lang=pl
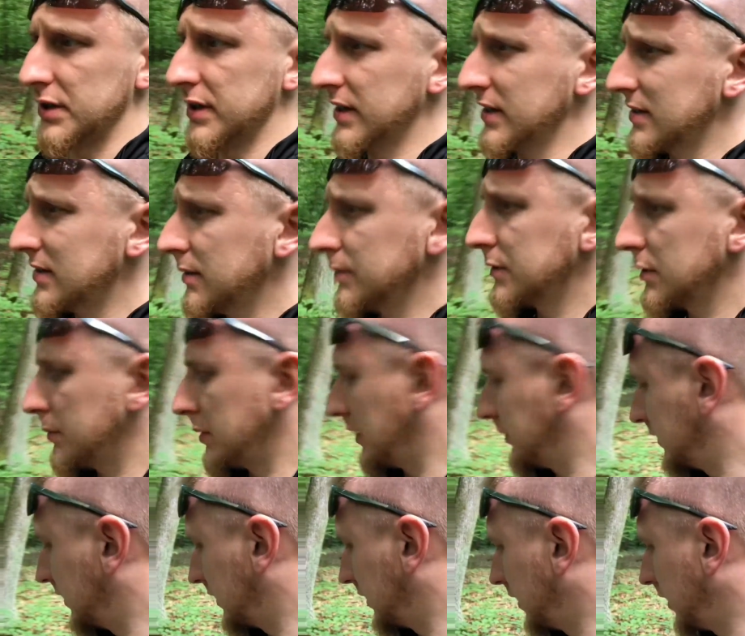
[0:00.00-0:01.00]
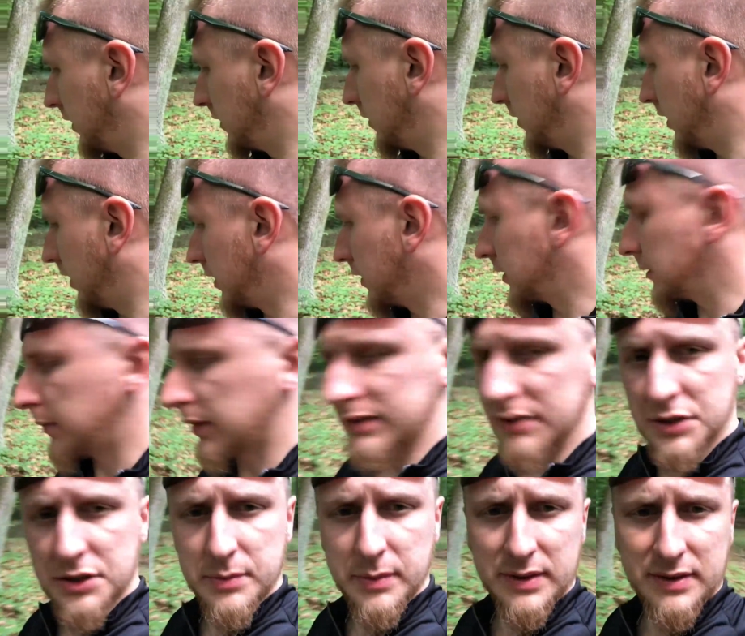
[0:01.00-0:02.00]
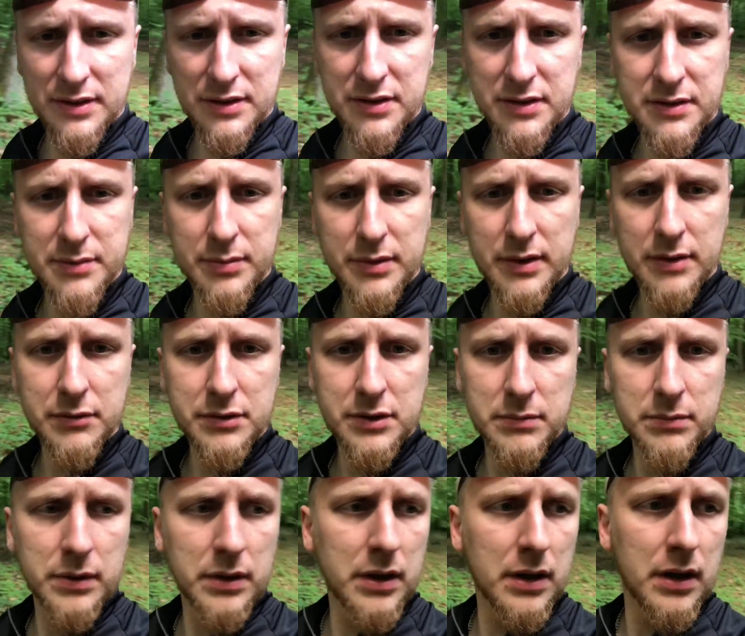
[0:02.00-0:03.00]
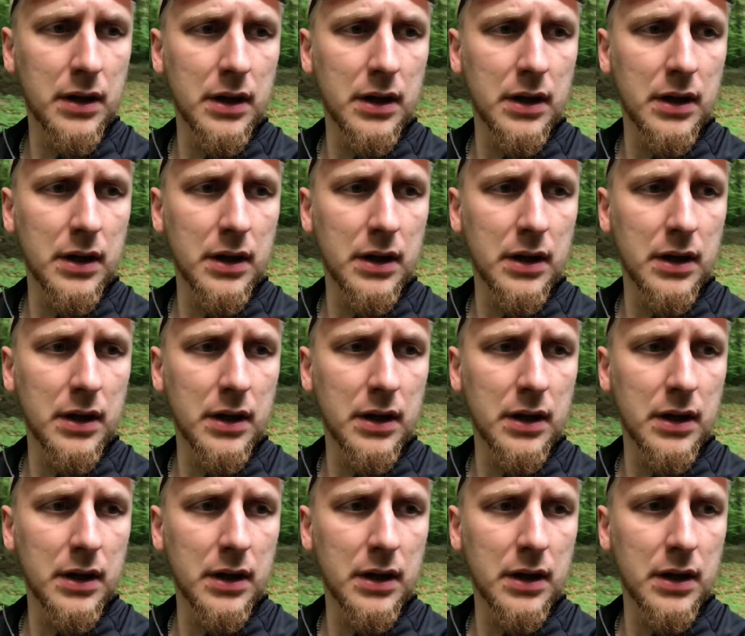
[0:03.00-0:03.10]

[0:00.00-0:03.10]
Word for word: Nie jestem co prawda daleko, ale chyba też będę się zbierał, żeby